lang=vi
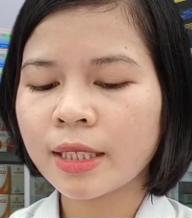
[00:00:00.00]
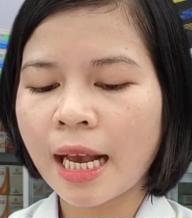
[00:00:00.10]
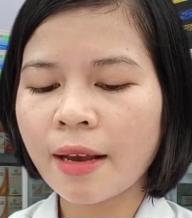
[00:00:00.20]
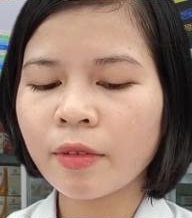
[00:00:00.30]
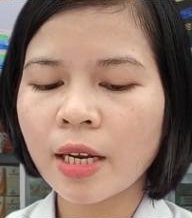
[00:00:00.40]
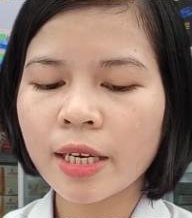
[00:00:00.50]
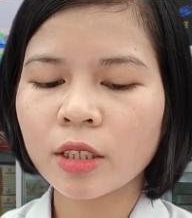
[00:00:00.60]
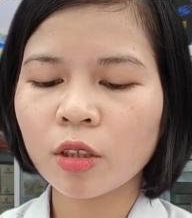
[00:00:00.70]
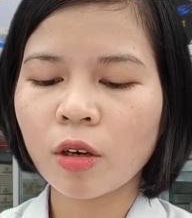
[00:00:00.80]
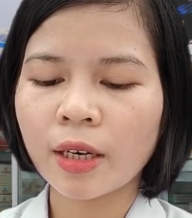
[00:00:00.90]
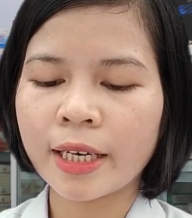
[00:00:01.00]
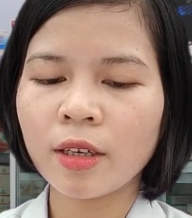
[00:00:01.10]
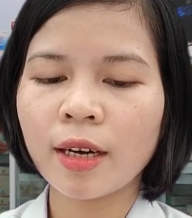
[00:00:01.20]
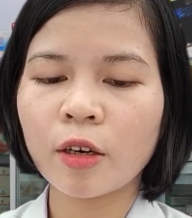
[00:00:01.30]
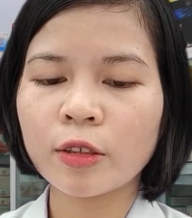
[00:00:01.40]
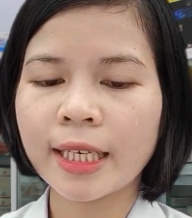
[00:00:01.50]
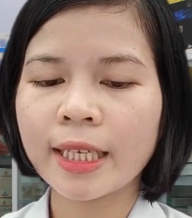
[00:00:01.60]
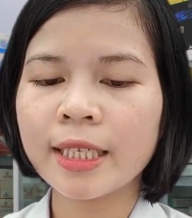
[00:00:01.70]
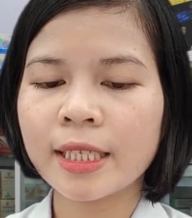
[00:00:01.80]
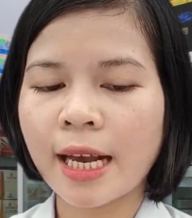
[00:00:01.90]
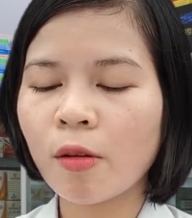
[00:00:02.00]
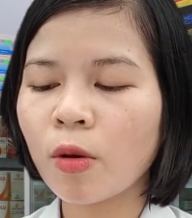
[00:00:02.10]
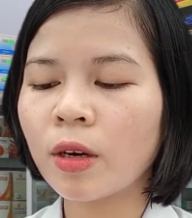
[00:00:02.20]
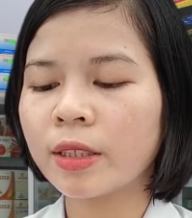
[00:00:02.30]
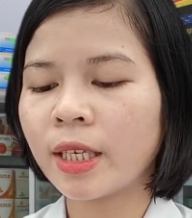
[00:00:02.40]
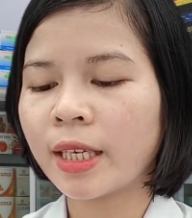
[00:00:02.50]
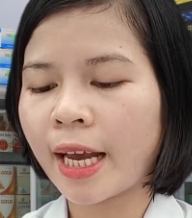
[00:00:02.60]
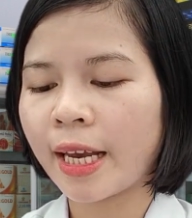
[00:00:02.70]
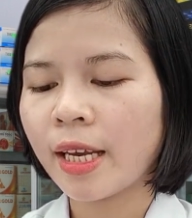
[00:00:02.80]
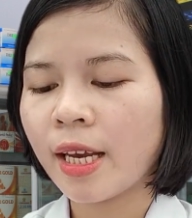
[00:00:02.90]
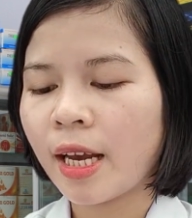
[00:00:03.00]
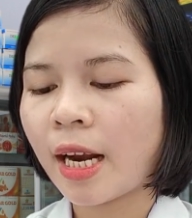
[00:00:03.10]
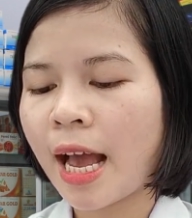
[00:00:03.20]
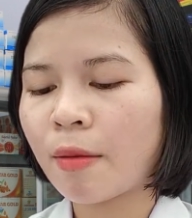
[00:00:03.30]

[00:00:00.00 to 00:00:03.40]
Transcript: không in giá vào đây, chứ còn ngày trước là nó sẽ in giá luôn ở trên này